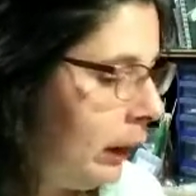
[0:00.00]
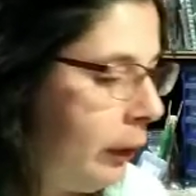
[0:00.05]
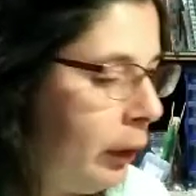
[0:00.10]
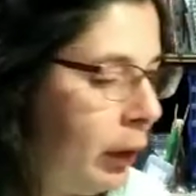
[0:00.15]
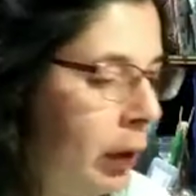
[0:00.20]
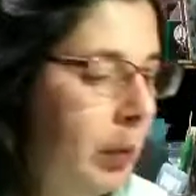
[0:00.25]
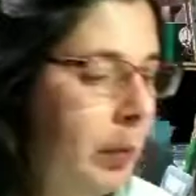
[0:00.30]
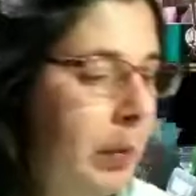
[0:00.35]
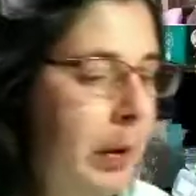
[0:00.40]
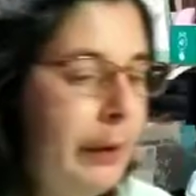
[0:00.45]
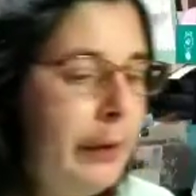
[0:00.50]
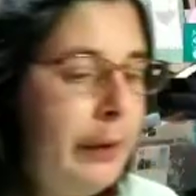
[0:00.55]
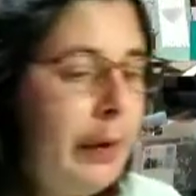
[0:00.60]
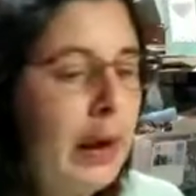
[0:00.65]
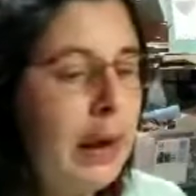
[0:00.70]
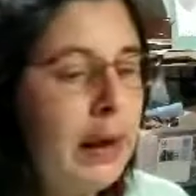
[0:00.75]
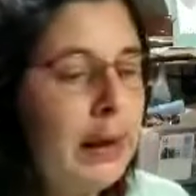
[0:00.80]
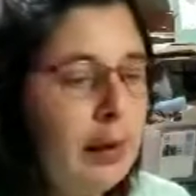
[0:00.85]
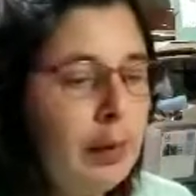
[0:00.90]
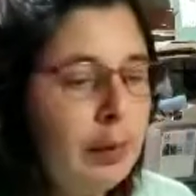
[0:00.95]
Non mais
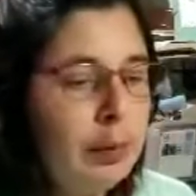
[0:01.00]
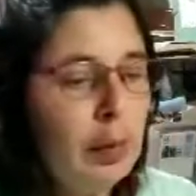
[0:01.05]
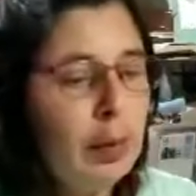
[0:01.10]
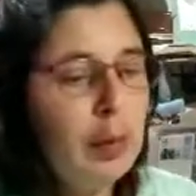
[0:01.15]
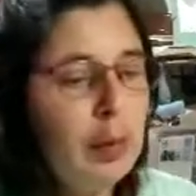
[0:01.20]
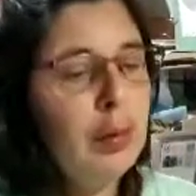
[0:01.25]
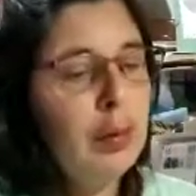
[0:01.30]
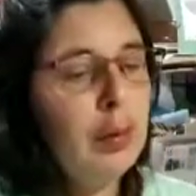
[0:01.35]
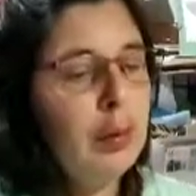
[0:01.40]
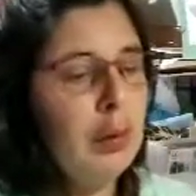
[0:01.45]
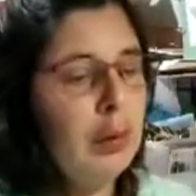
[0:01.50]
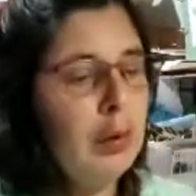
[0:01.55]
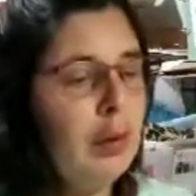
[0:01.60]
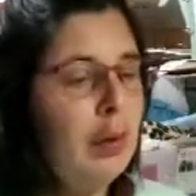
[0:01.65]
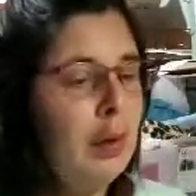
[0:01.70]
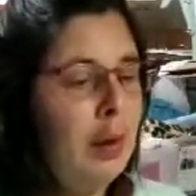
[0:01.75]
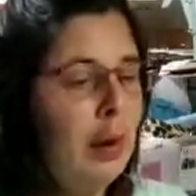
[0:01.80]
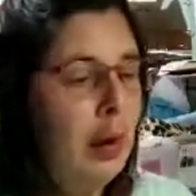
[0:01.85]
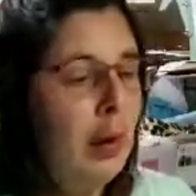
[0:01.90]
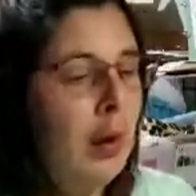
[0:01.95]
Val, oh là
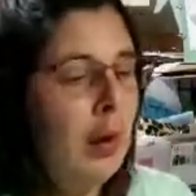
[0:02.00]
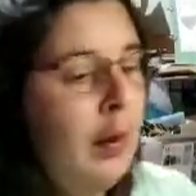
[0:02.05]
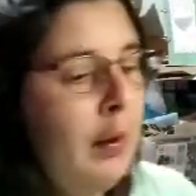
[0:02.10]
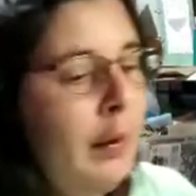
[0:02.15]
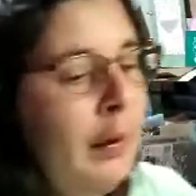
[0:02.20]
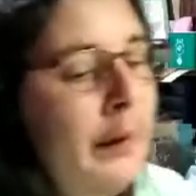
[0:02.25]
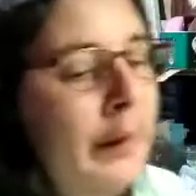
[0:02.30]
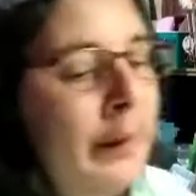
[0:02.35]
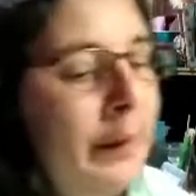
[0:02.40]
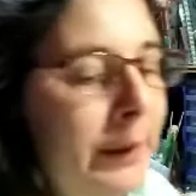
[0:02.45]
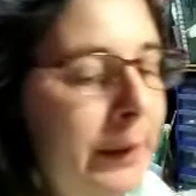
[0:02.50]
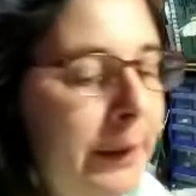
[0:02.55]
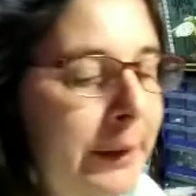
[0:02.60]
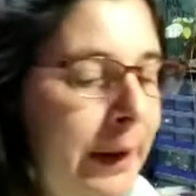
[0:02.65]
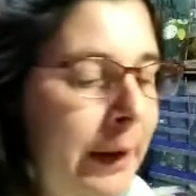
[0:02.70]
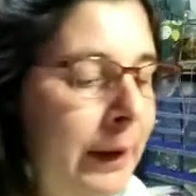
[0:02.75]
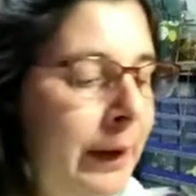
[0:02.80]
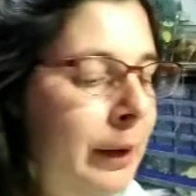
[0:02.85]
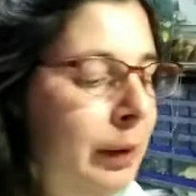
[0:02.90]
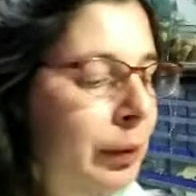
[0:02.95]

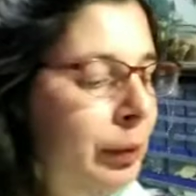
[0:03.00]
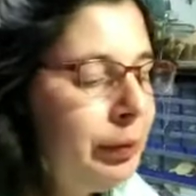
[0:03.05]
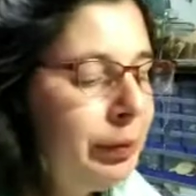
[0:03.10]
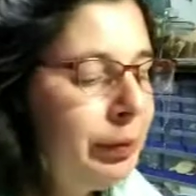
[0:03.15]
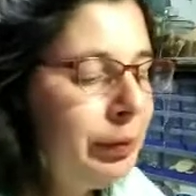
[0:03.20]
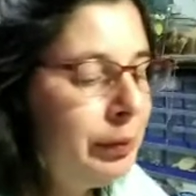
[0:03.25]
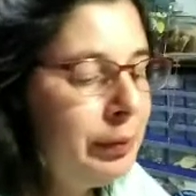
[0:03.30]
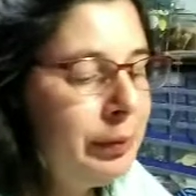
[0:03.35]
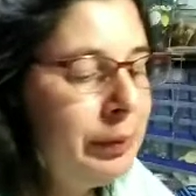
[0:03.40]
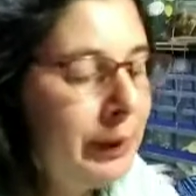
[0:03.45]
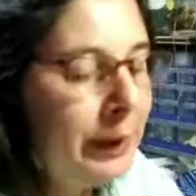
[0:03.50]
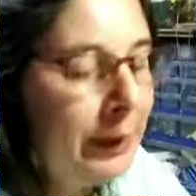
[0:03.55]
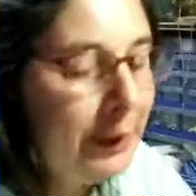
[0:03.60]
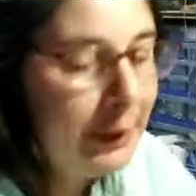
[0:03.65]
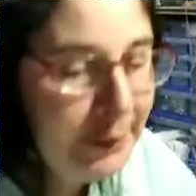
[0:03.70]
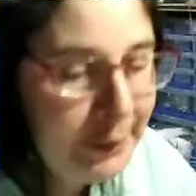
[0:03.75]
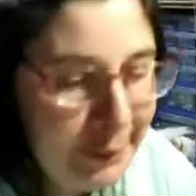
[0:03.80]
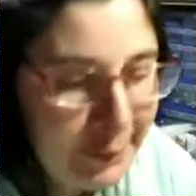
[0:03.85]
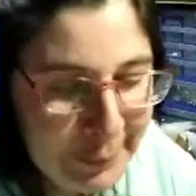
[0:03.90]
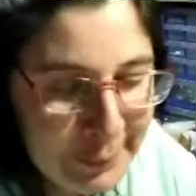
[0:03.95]
là.
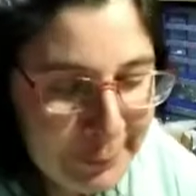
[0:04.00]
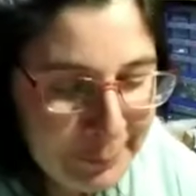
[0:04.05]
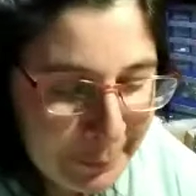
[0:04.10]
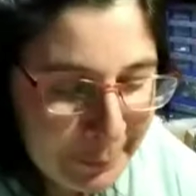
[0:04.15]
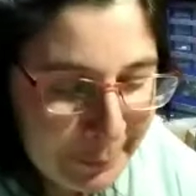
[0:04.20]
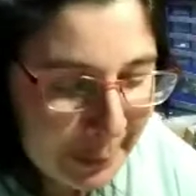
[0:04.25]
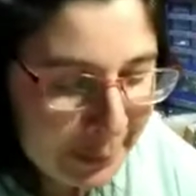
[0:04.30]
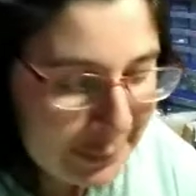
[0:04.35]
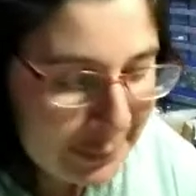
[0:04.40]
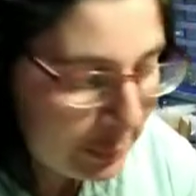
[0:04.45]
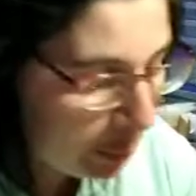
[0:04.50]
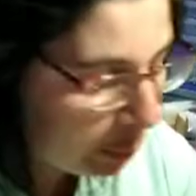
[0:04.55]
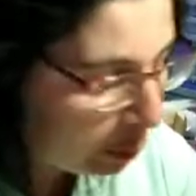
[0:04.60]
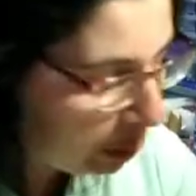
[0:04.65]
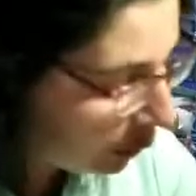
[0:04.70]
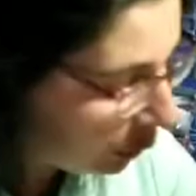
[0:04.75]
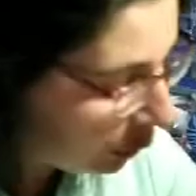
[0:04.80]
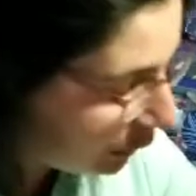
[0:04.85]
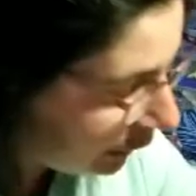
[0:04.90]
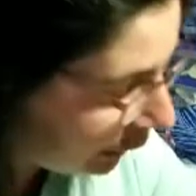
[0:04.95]
Je sais même pas
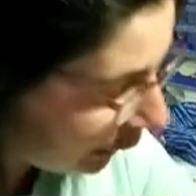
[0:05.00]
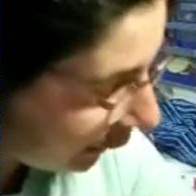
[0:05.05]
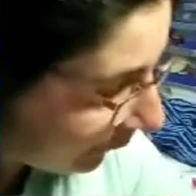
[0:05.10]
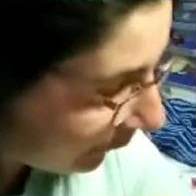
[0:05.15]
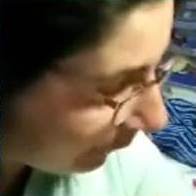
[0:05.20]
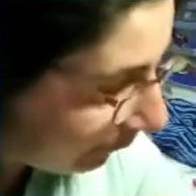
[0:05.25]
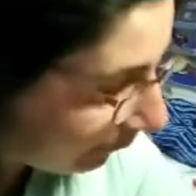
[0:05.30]
quoi dire.